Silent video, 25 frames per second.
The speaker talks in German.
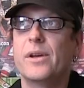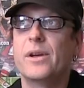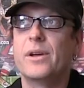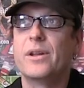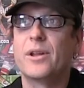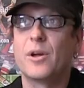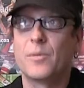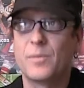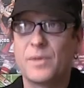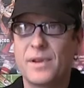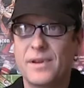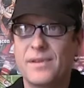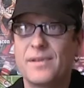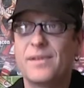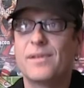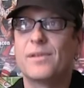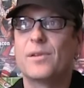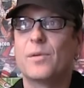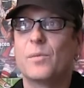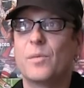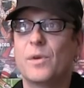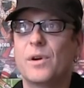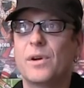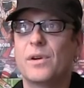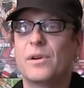Ich glaube, das ist
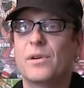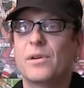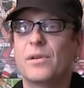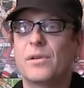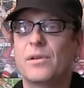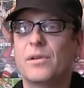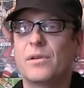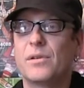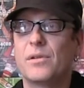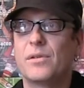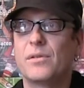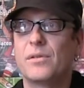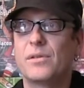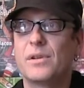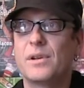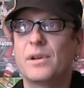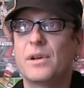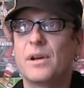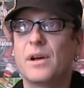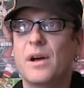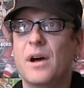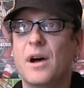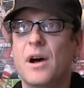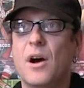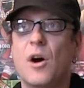einmal
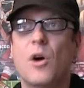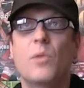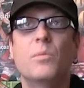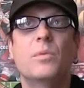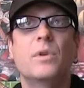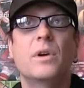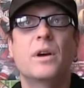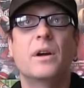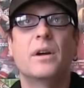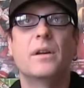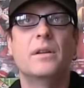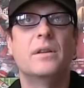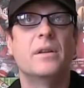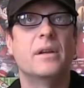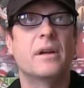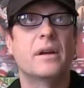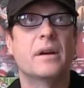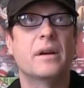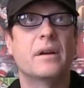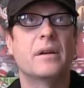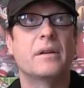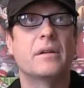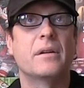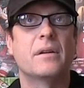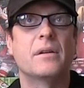sicher ein
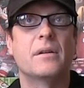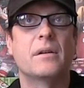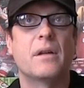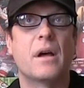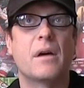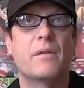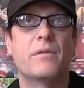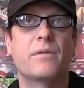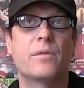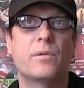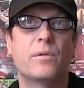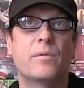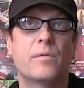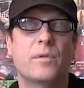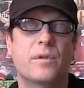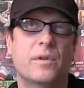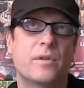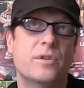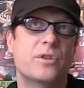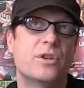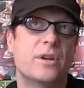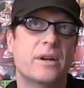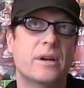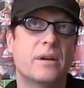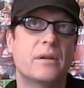Hauptkriterium davon, was
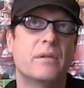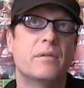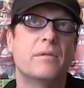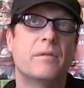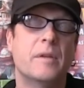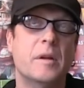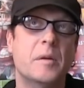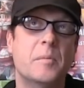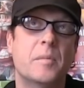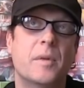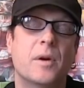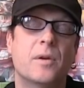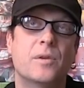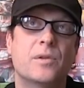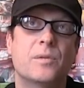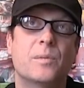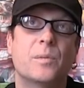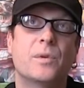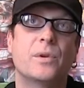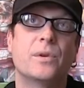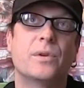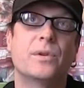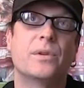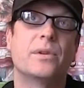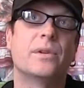einen schlechten Film
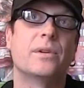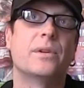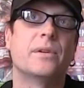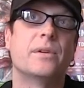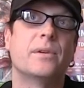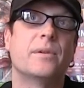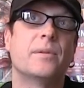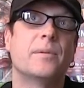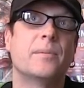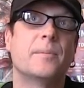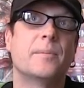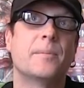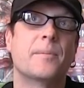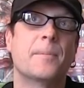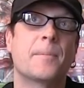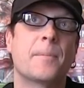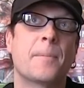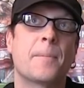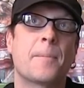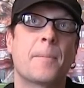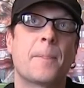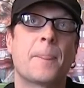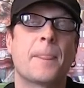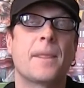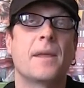ausmacht.
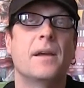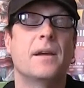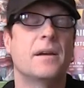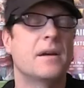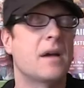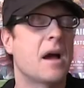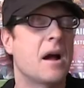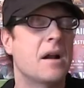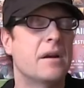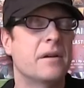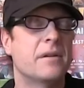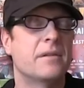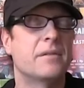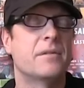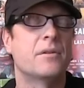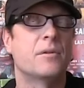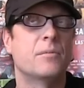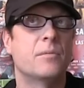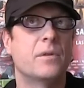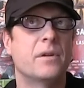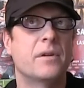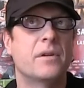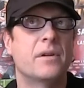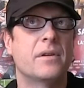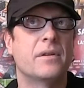Egal jetzt, ob
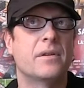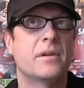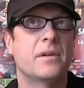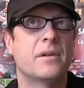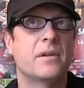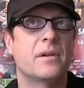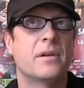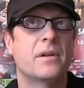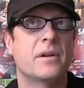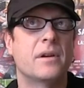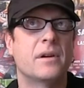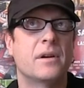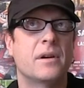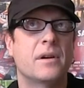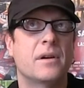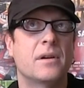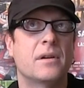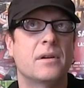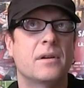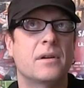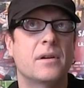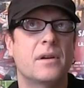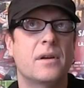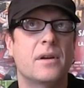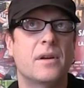das jetzt ein äh,
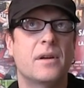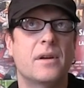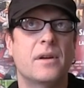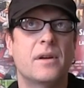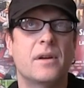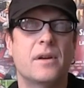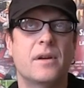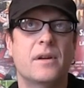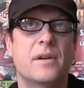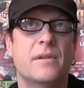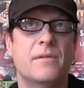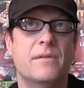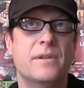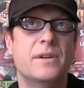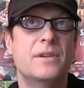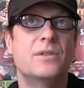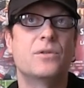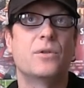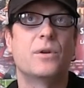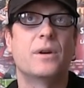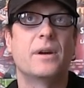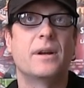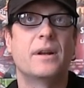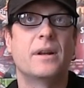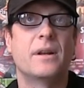
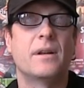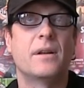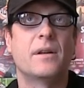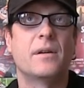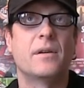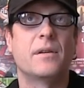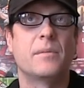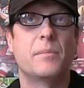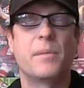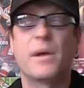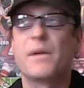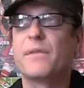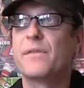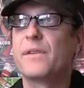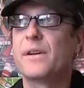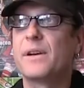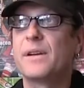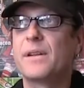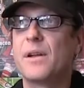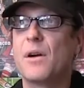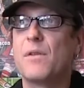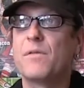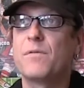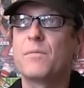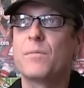visuell
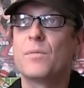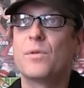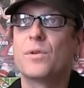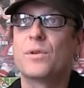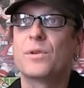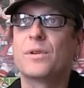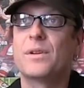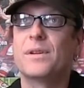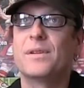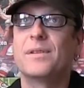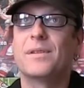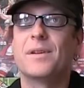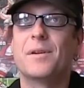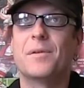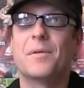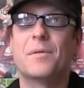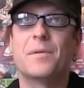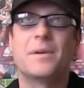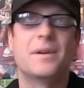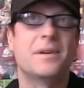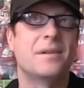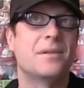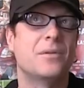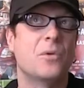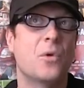perfekt aufgemacht ist, aber
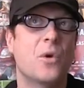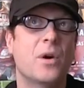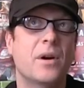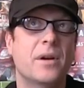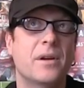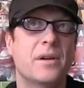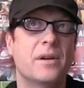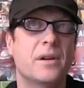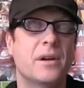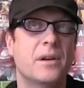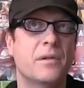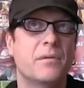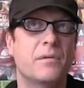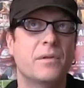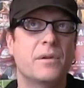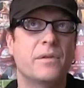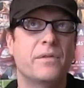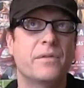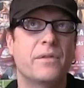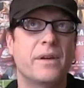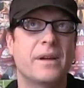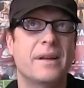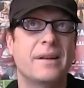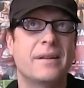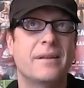wenn die Story irgendwie
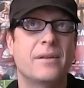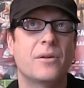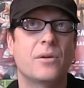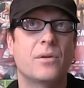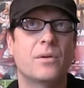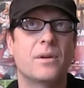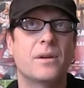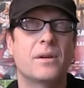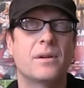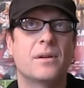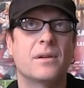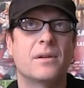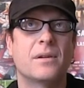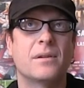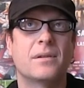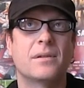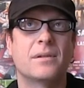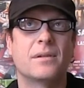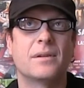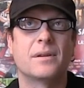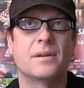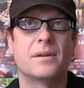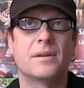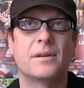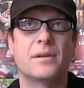fehlt oder
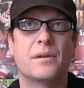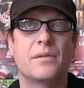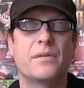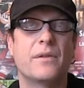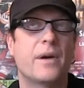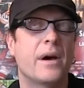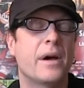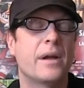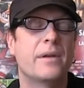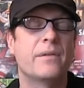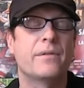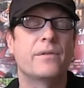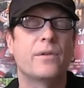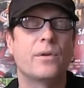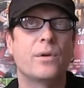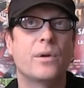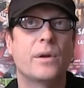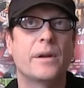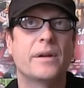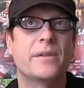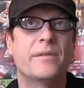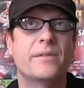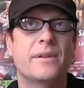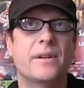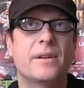der Faden
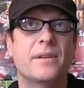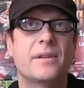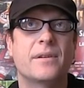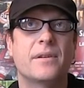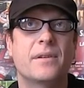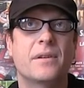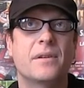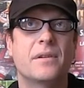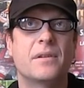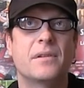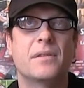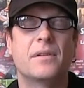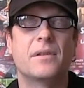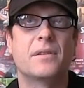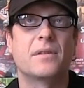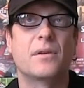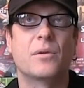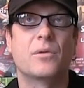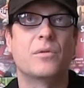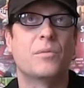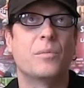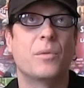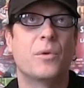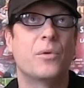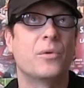verloren wird, dann ist das
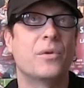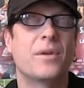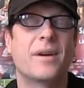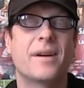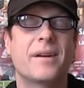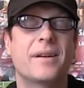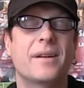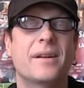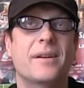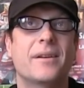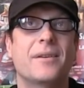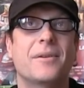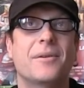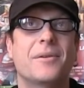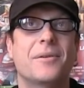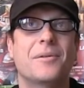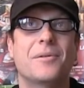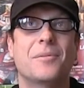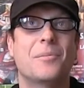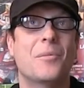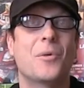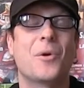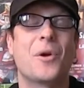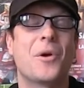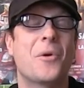ganz blöd eigentlich. Ne?
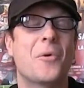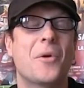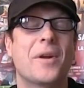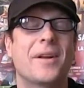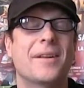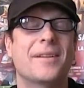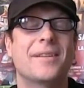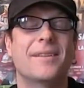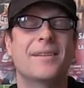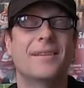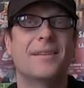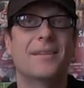Das mag ich gar nicht.